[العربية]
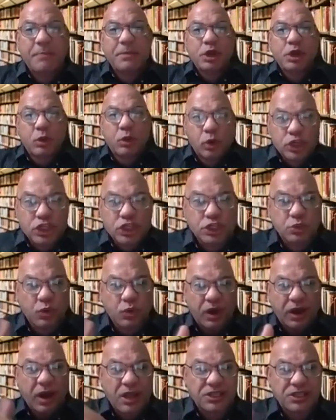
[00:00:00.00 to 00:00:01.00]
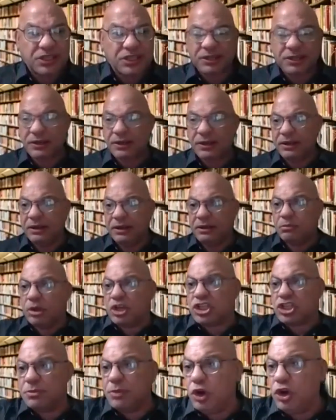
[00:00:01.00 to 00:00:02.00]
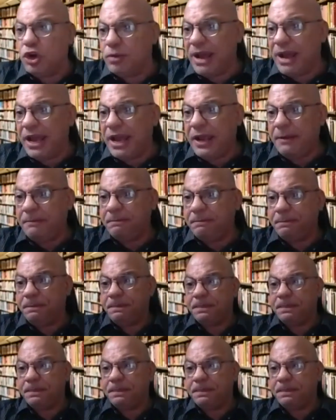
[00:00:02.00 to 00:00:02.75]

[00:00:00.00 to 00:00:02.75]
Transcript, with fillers: بيخشوا وخلاص بص بيقول له بقى ايه